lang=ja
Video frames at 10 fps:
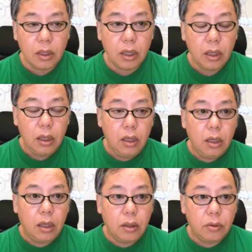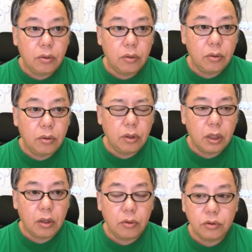ね、
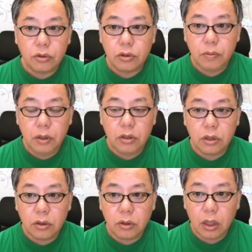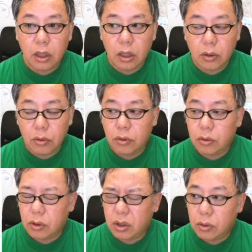結構そういうスピリチュアル系の、